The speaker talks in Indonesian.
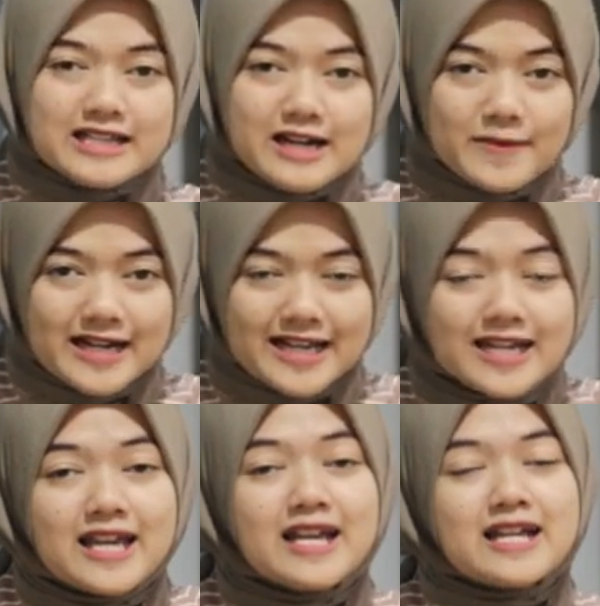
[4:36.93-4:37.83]
senapan
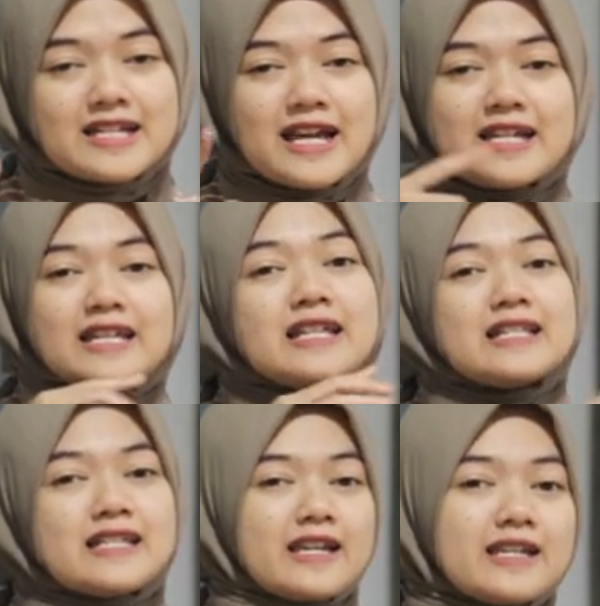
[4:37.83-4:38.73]
angin dari
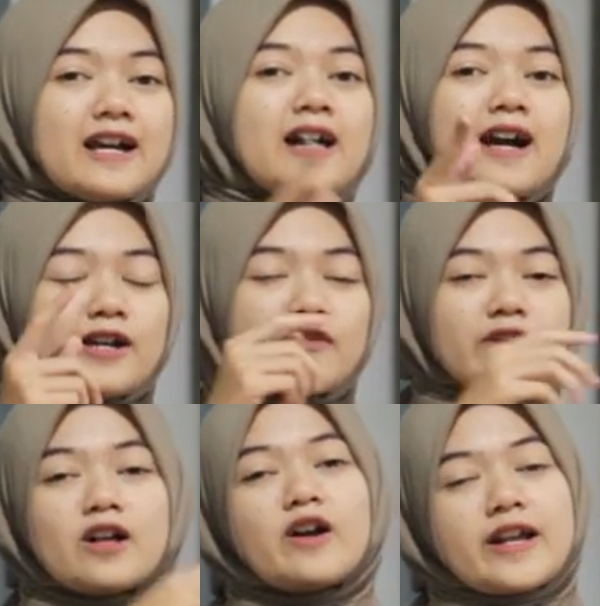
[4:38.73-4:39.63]
Jaya Airfall.